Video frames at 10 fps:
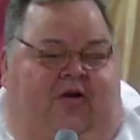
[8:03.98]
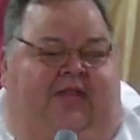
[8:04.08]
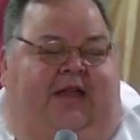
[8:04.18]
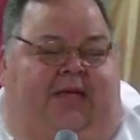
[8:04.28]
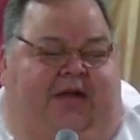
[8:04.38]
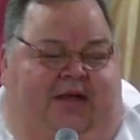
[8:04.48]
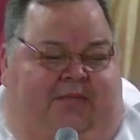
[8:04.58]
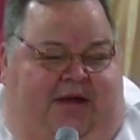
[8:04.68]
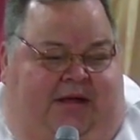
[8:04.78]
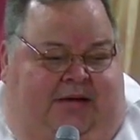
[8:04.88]
que hasta la Virgen
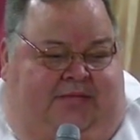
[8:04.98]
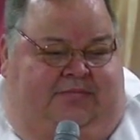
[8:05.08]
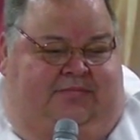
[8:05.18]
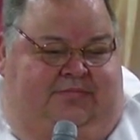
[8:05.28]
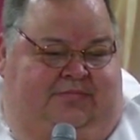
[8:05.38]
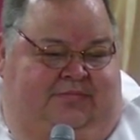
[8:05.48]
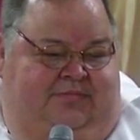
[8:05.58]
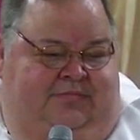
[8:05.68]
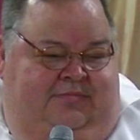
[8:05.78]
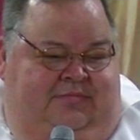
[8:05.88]
María.
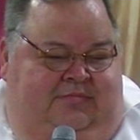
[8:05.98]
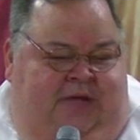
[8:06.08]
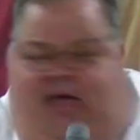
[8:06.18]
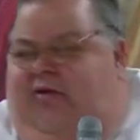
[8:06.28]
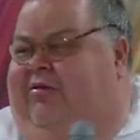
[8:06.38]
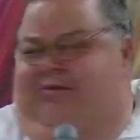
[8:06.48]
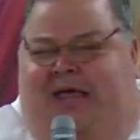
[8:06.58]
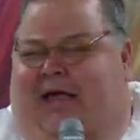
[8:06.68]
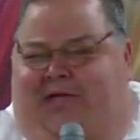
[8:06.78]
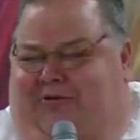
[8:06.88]
Ay, José,
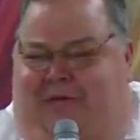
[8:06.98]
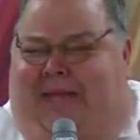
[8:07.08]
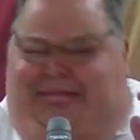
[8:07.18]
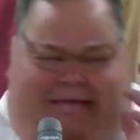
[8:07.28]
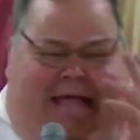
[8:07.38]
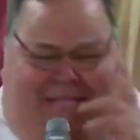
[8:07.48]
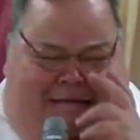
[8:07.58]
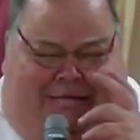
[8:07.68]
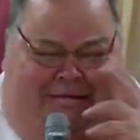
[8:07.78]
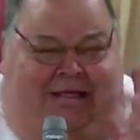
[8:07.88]
es que tú no me
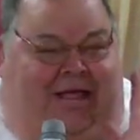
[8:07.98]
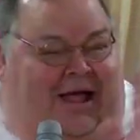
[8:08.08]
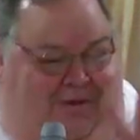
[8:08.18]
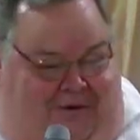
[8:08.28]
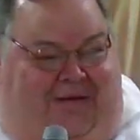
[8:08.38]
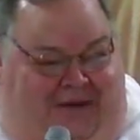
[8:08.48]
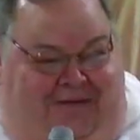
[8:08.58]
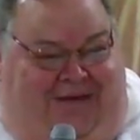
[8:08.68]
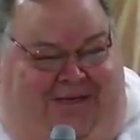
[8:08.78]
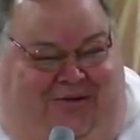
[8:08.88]
entiendes. ¿Alguna vez le
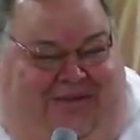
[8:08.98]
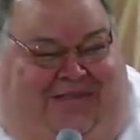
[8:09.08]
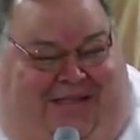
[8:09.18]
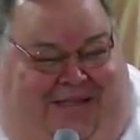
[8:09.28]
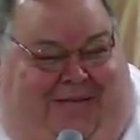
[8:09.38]
habrá dicho así?